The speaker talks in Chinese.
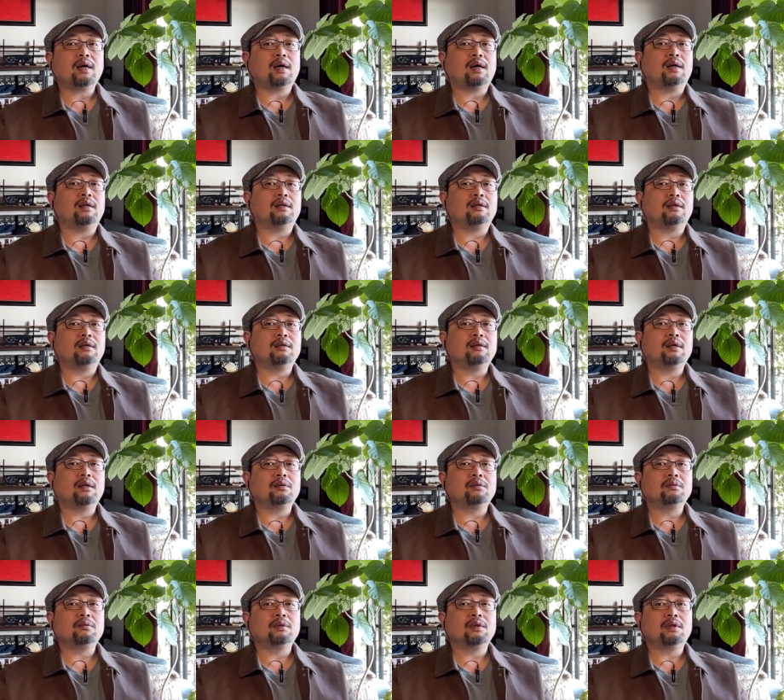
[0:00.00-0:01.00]
海的人
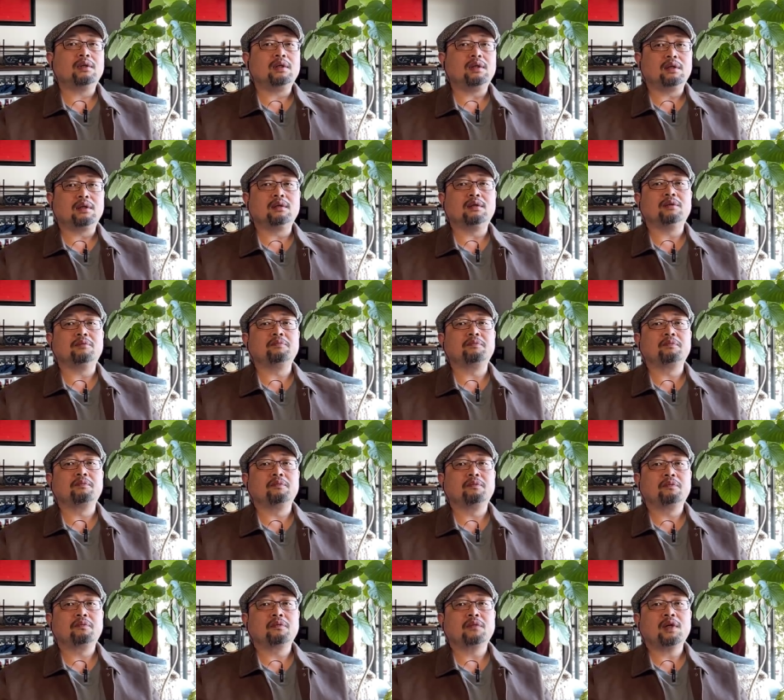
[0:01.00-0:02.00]
当中的一个，
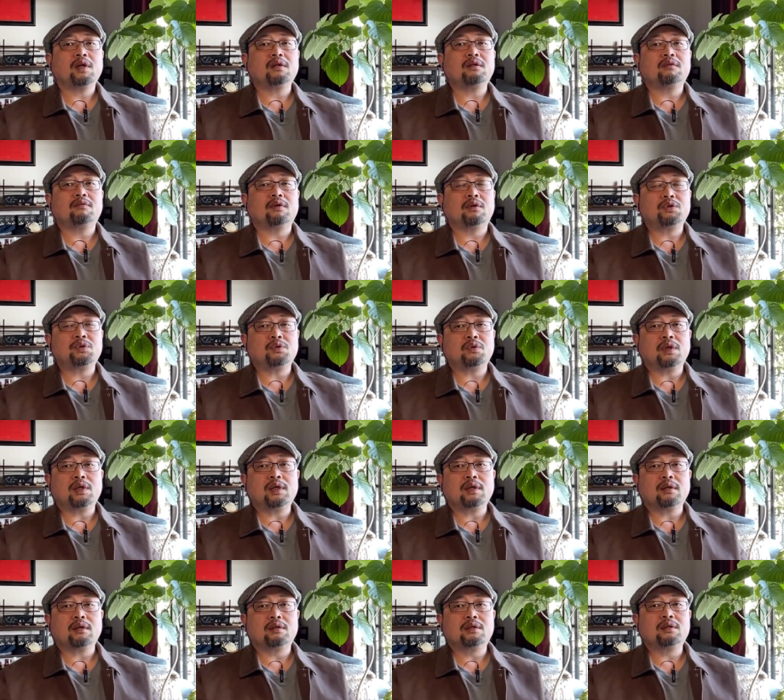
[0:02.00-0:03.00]
他是不学
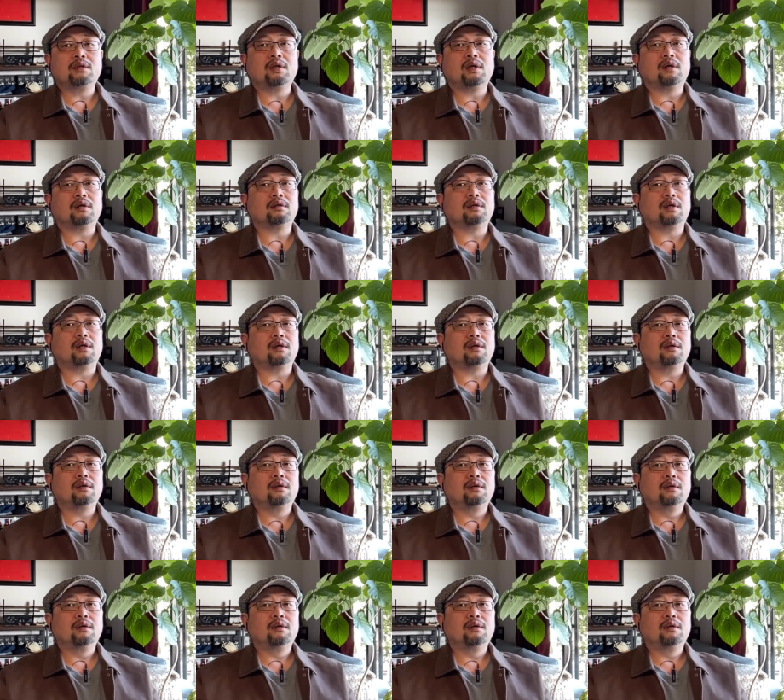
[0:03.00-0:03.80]
这个制冷的，